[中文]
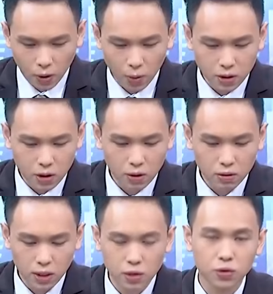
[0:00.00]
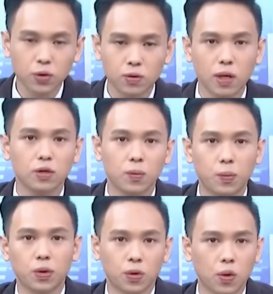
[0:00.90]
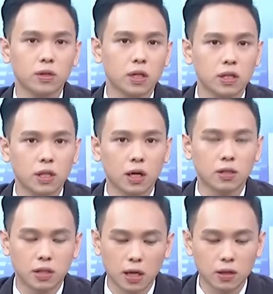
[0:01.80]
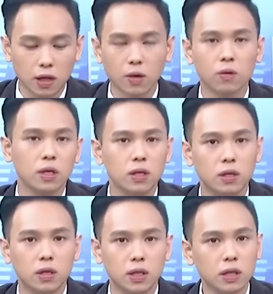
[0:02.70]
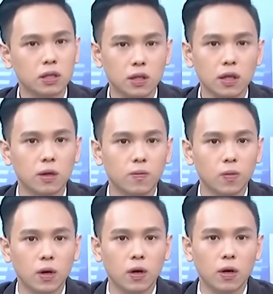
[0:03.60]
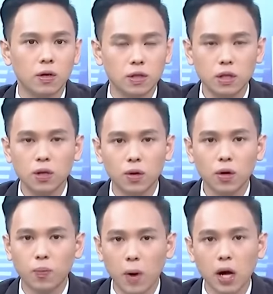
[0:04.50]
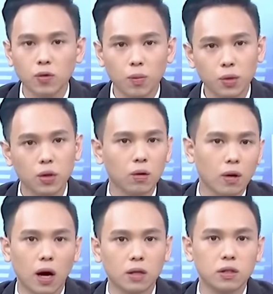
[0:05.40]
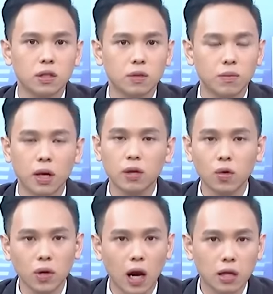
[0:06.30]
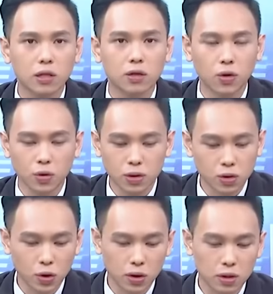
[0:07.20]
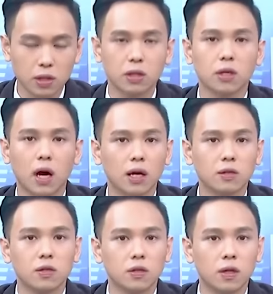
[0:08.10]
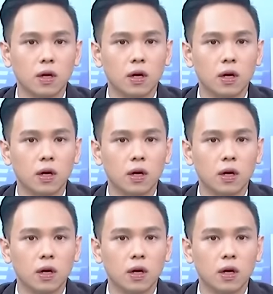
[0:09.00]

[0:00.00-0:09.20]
我们从年初那就不断在想讲相同的议题，但今年今年会有八段不同的行情，每一段行情都是全新的开始，